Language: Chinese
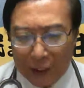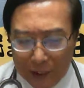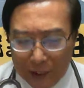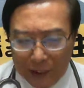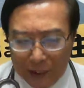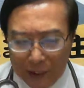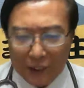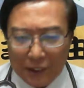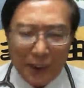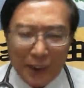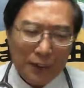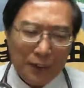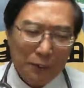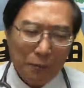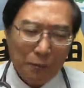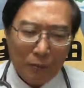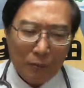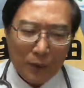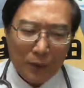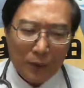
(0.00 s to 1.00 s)
四灾
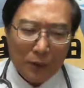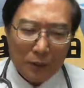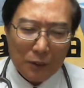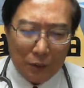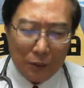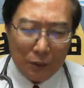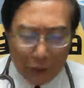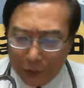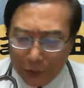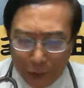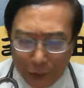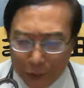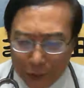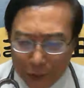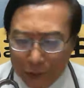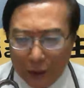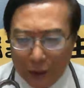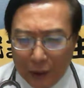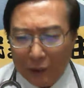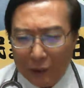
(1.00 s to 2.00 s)
四个都
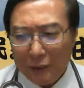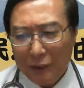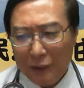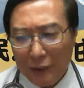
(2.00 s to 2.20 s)
知道。